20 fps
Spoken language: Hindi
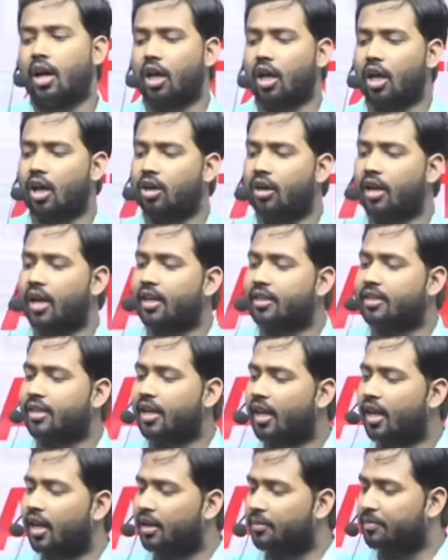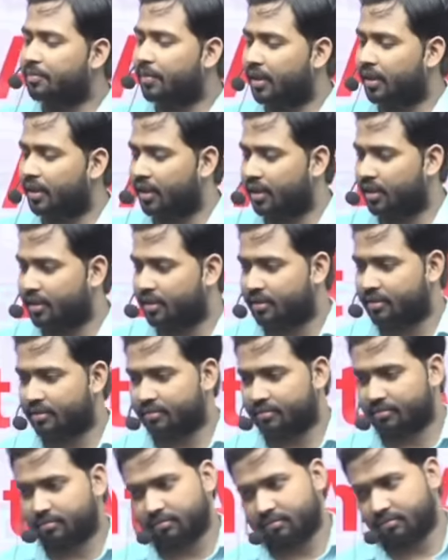अरुणाचल प्रदेश
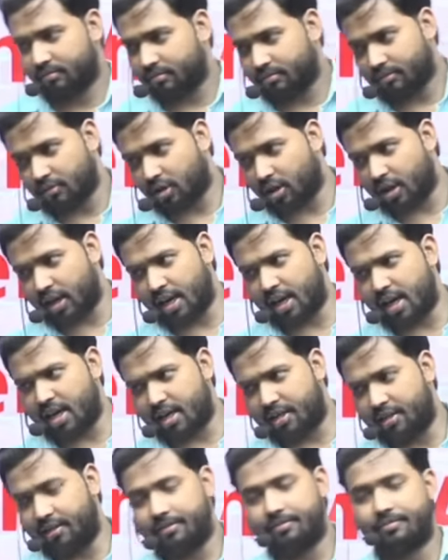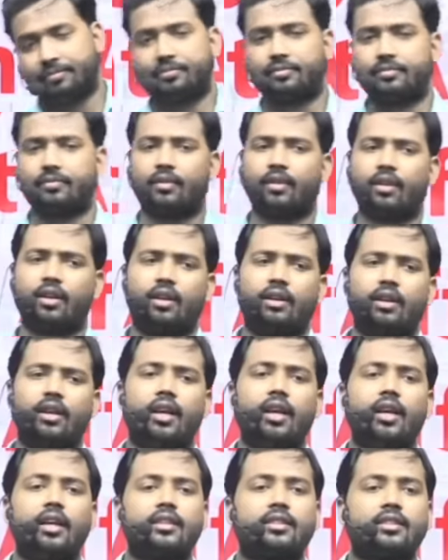हो गया ना
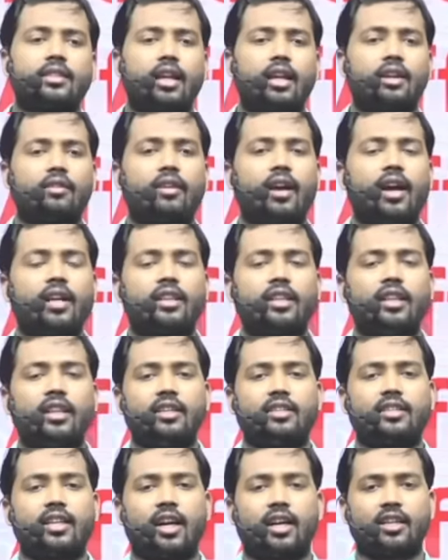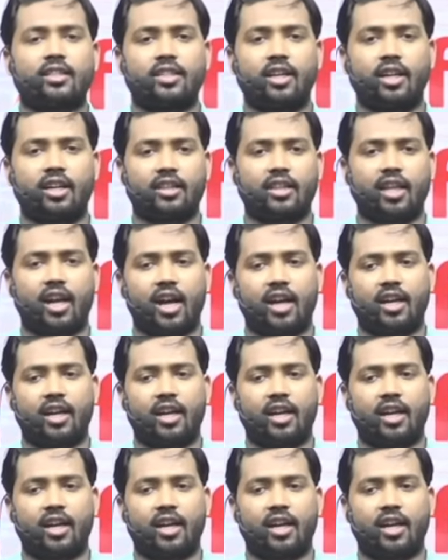सर्वाधिक साक्षरता